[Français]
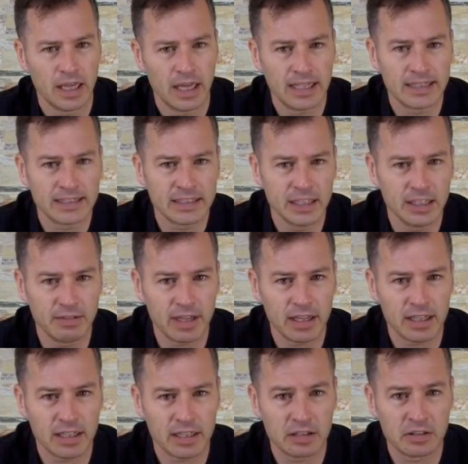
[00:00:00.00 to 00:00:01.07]
Est-ce qu'il
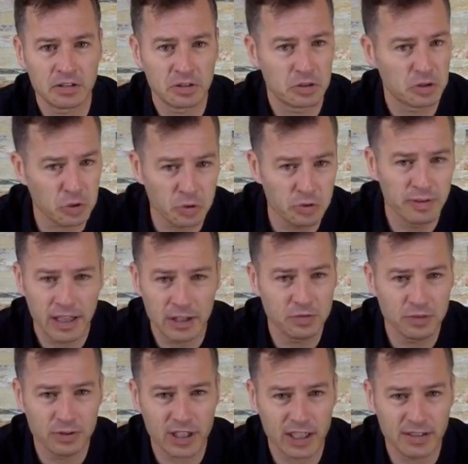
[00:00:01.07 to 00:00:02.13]
va trouver un
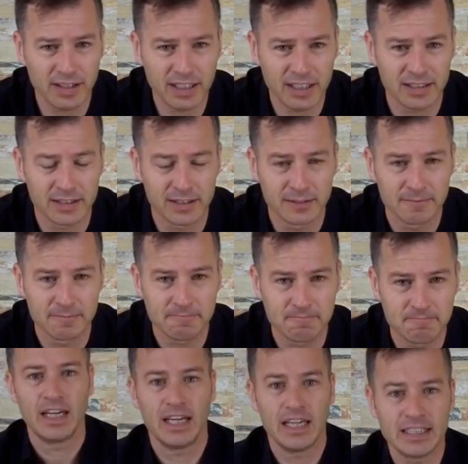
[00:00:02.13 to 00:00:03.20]
nouveau travail
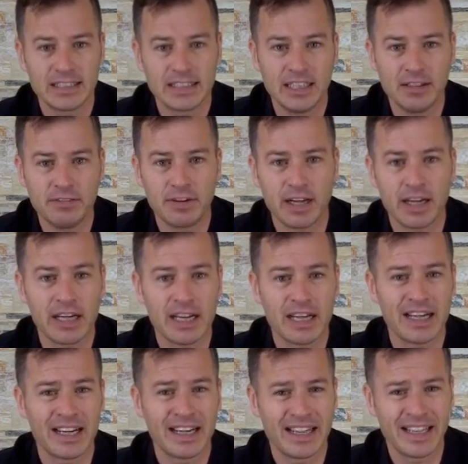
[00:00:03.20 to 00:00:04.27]
Est-ce qu'il va
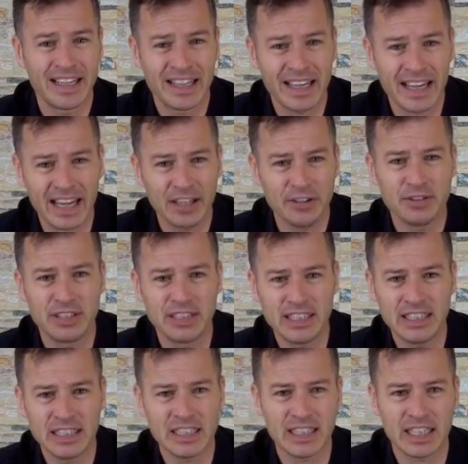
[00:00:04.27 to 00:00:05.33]

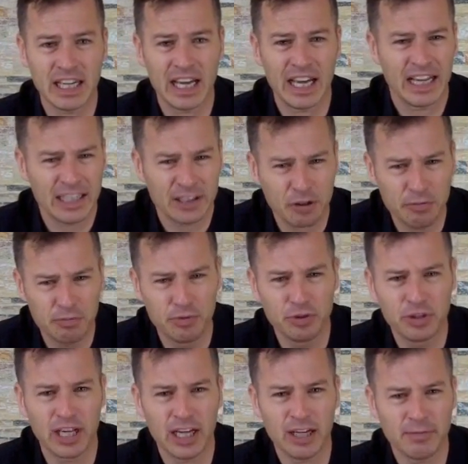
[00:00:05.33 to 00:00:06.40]
réussir à être
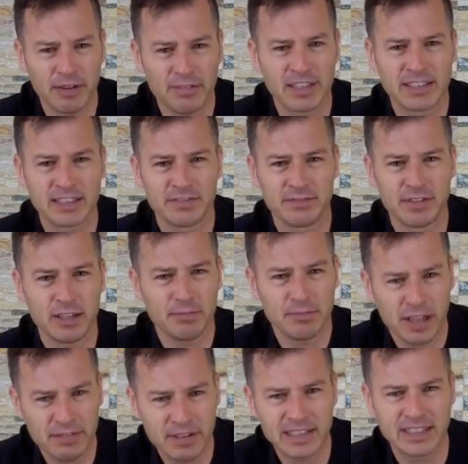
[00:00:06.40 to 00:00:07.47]
plus calme avec sa femme et
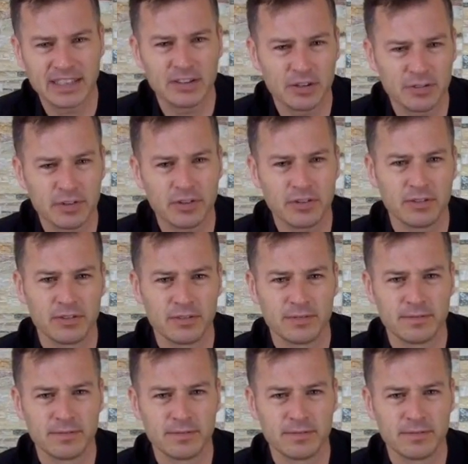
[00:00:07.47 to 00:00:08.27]
avec ses enfants